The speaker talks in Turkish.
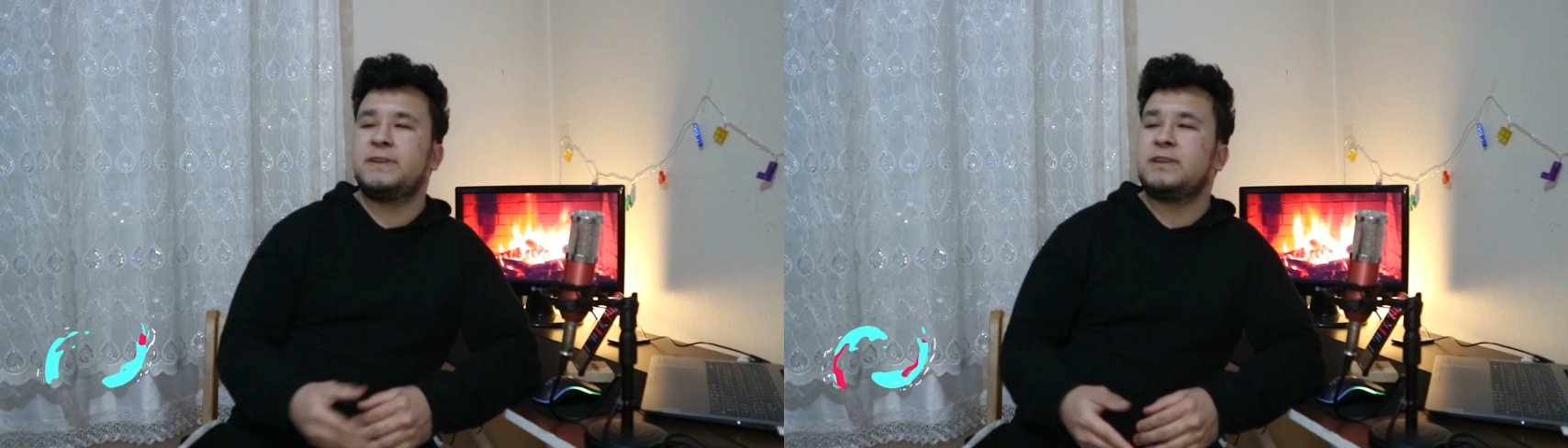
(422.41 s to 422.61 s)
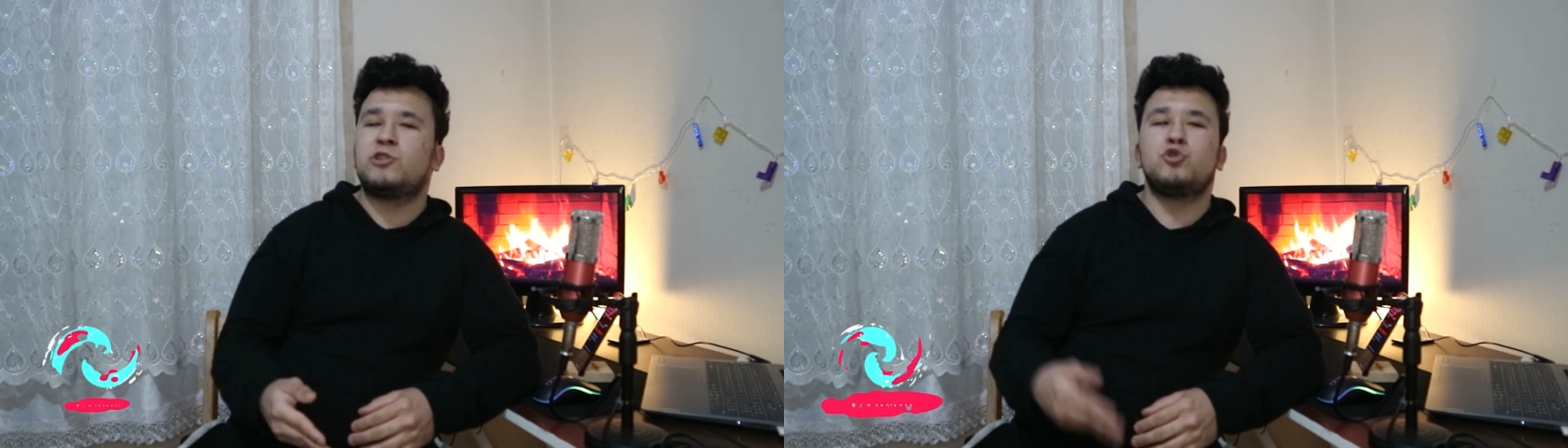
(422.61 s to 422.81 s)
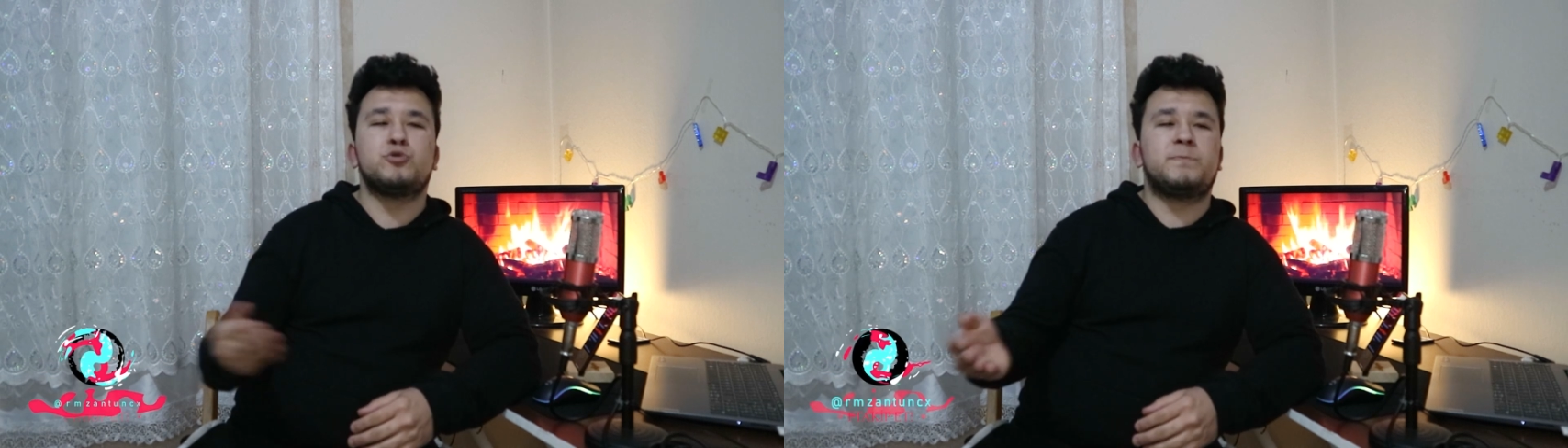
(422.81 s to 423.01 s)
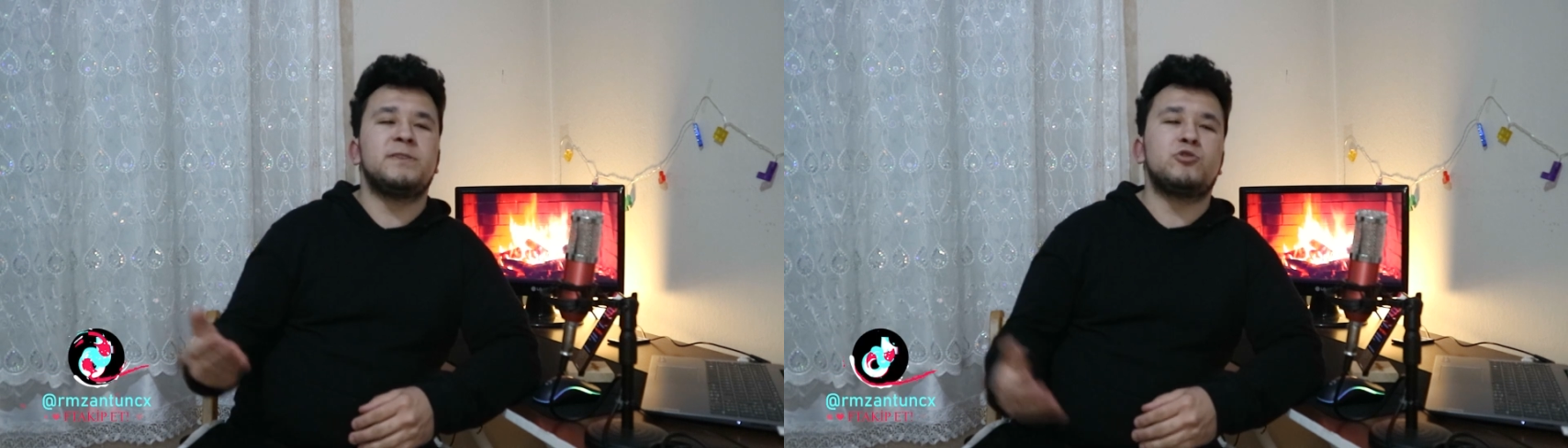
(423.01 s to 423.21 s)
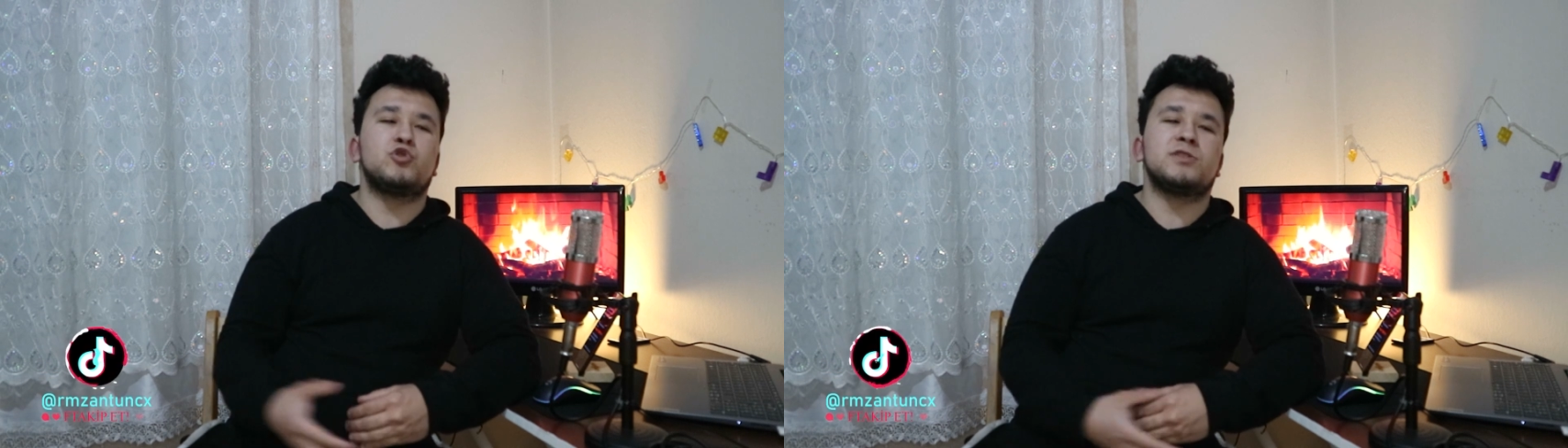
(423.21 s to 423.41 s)

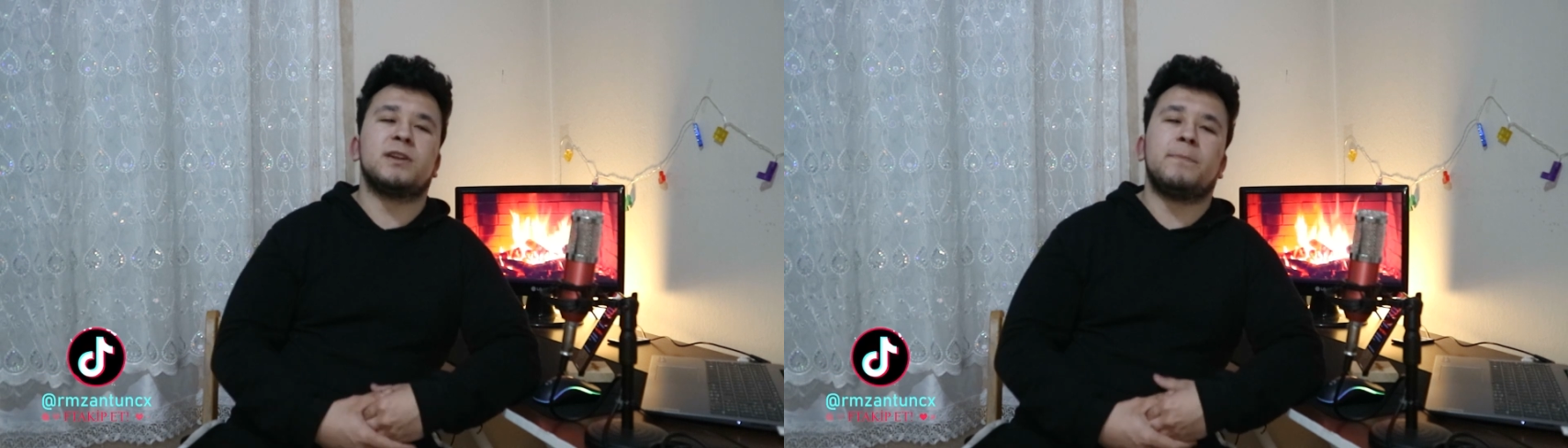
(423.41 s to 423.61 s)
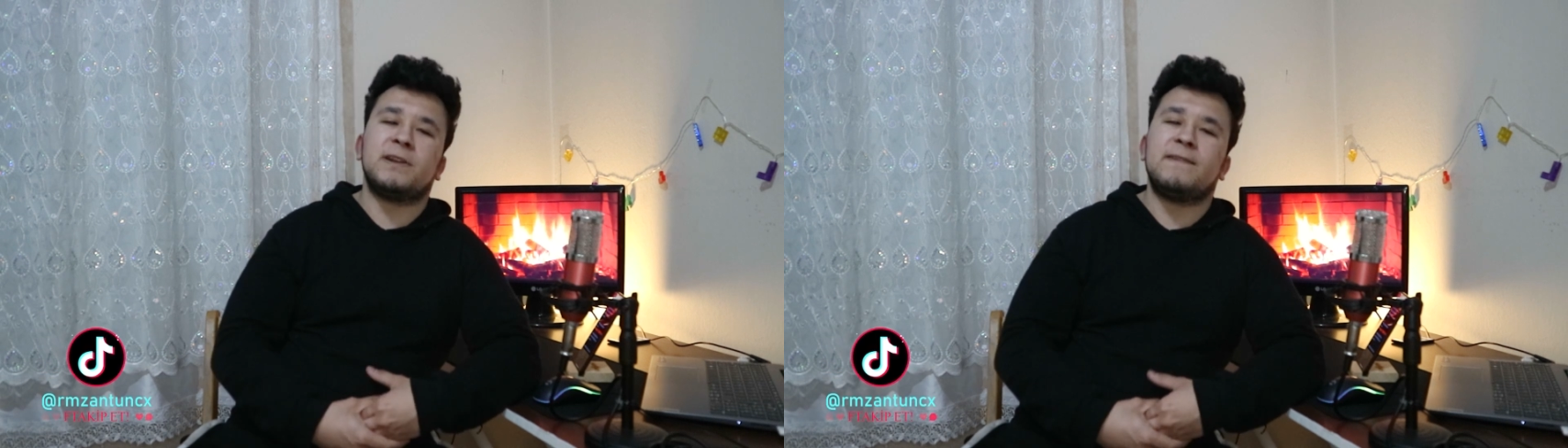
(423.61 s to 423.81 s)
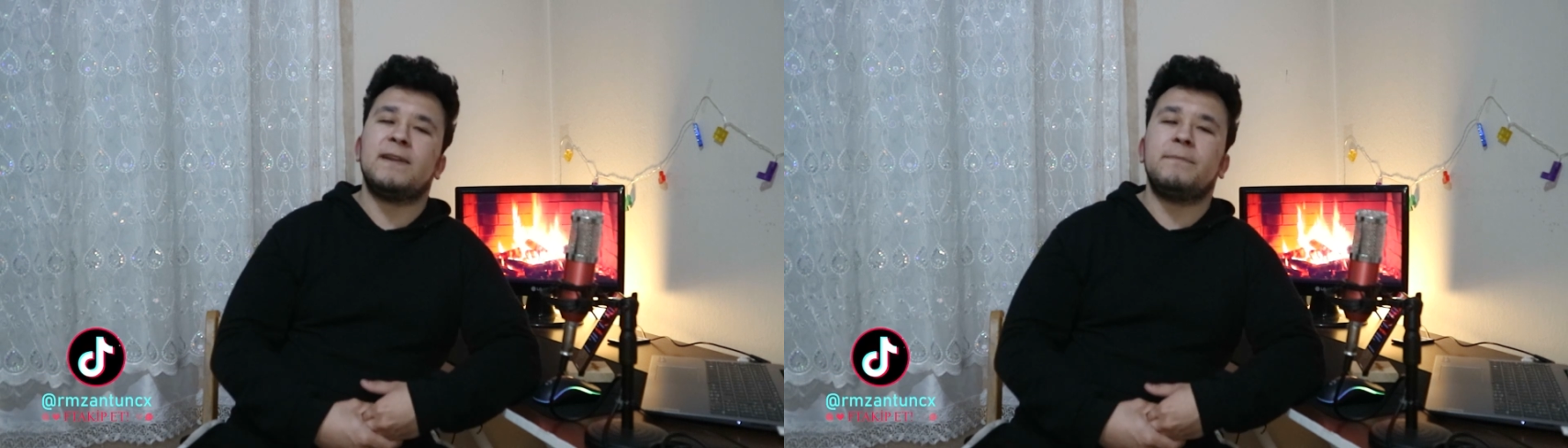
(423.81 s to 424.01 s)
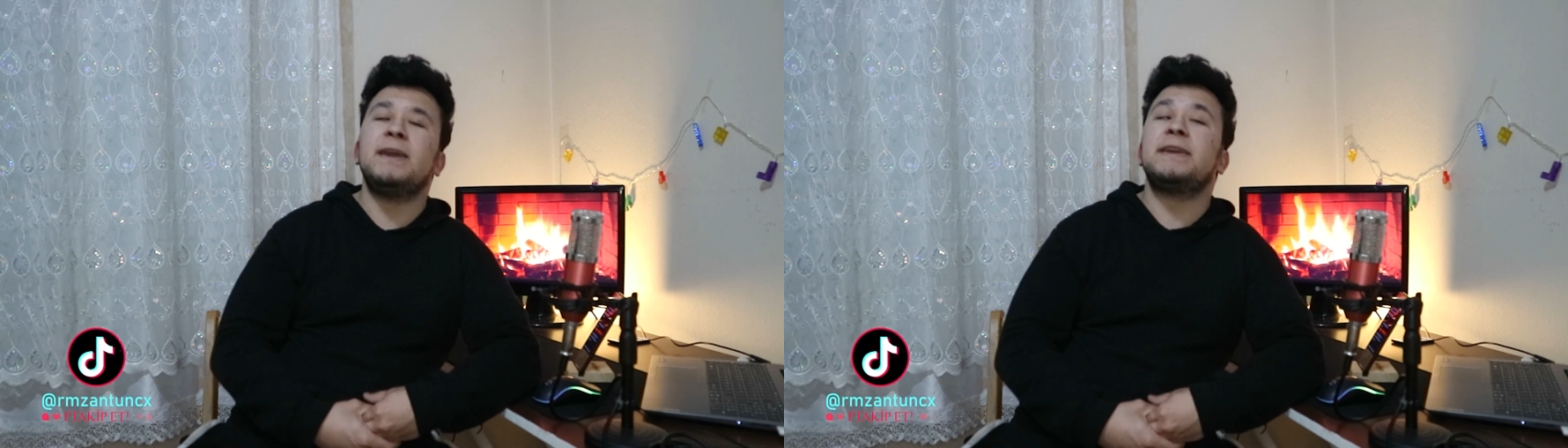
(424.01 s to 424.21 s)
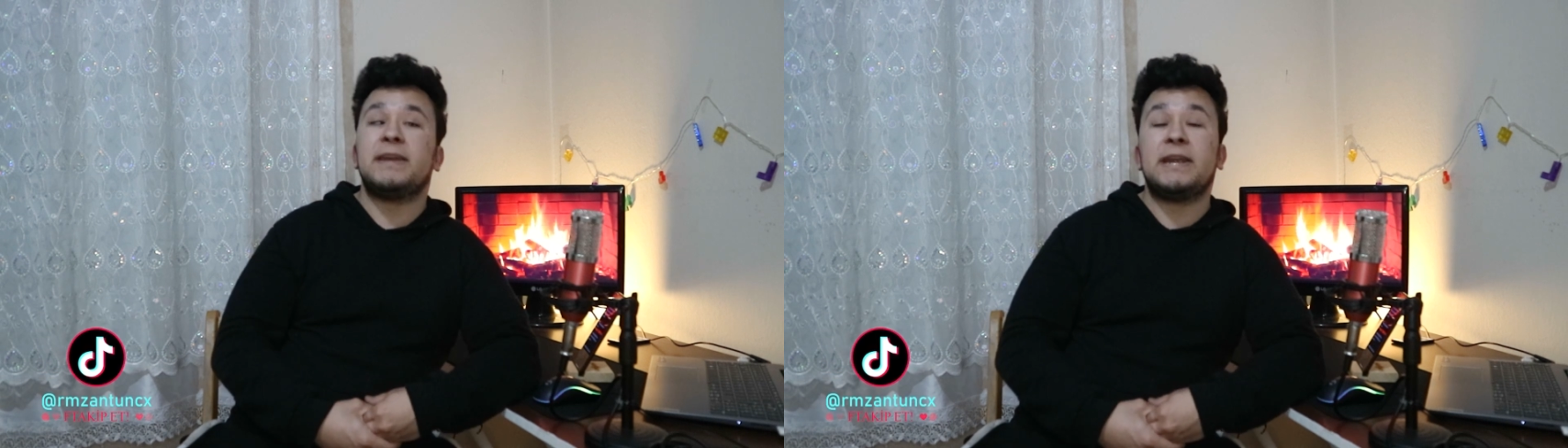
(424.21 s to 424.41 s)
1200-1300 lira para
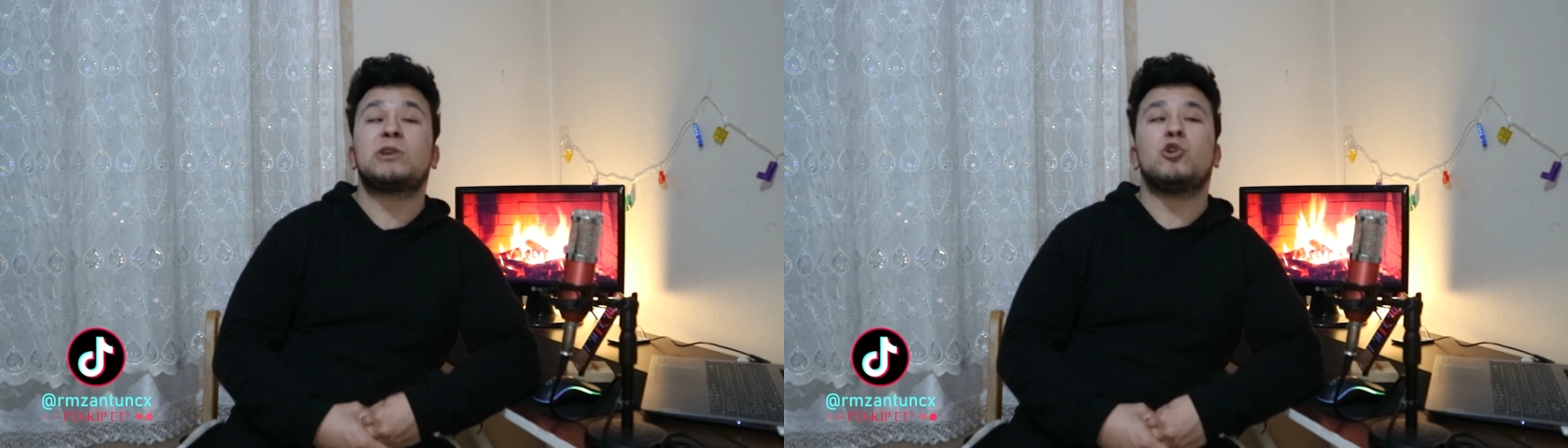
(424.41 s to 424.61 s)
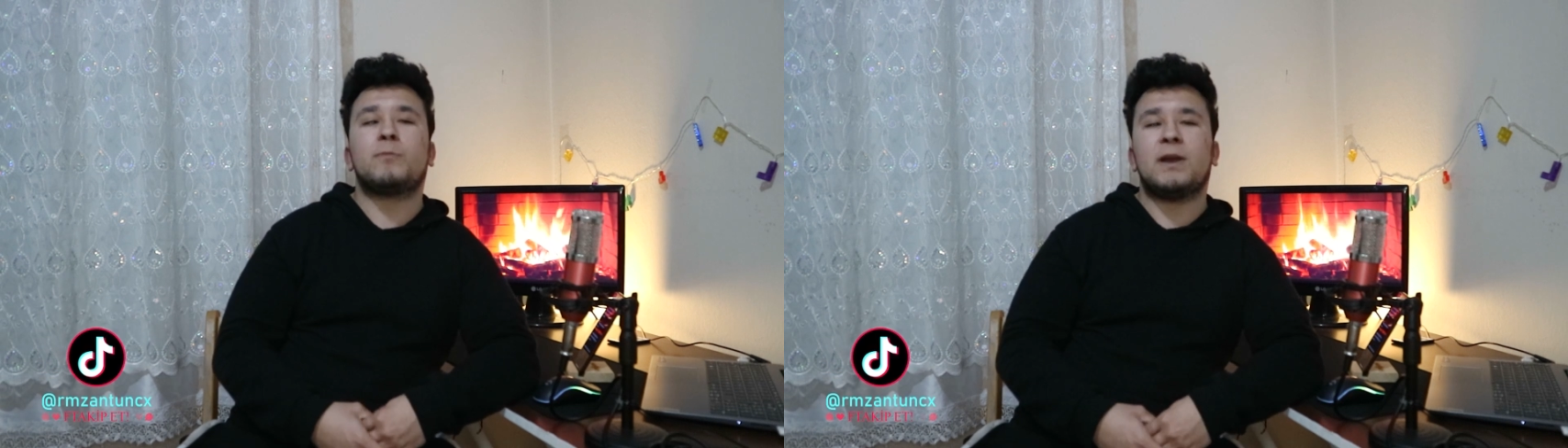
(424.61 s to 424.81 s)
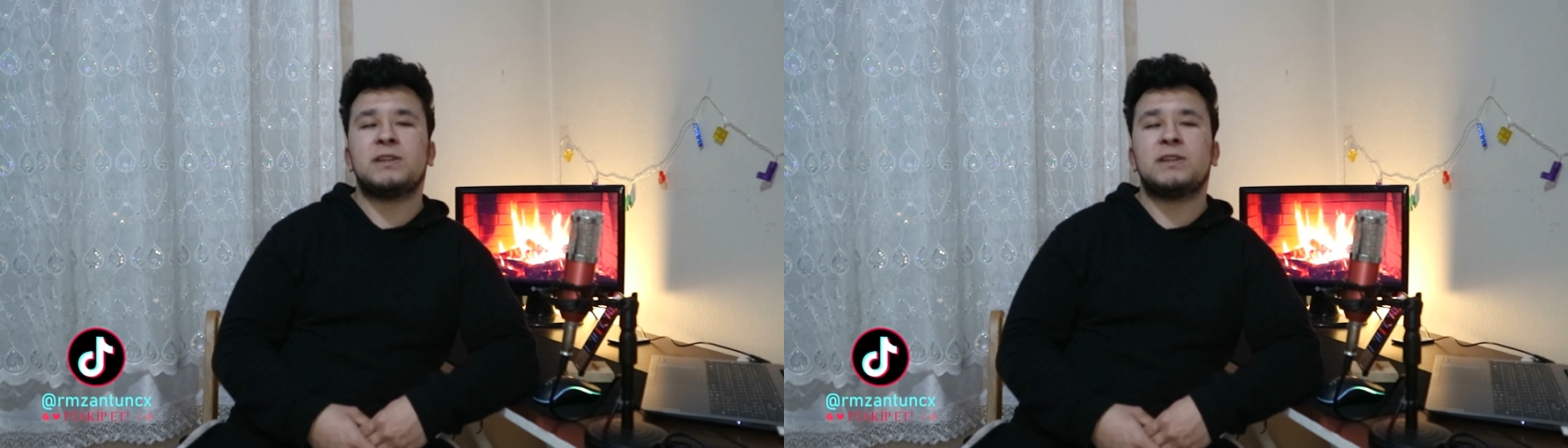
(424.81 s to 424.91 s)
vermeye gerek yok